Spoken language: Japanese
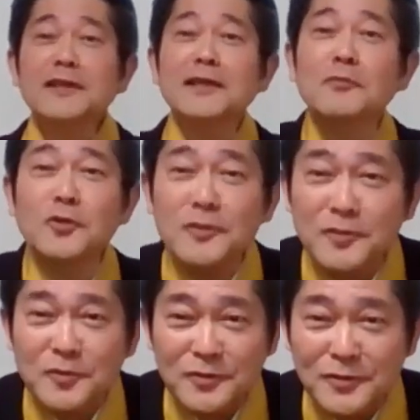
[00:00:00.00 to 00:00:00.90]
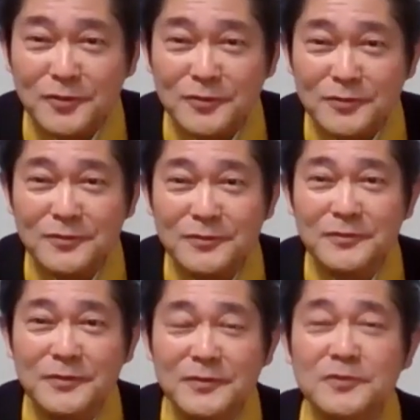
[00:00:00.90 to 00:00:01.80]
円だけ戻ってくるってい
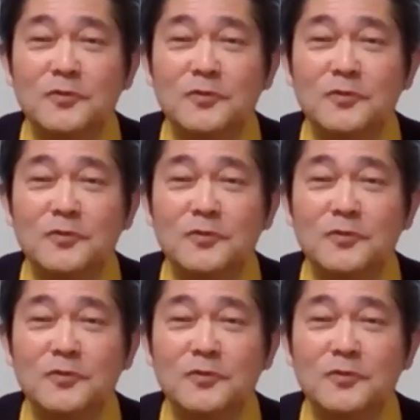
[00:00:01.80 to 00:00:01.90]
う、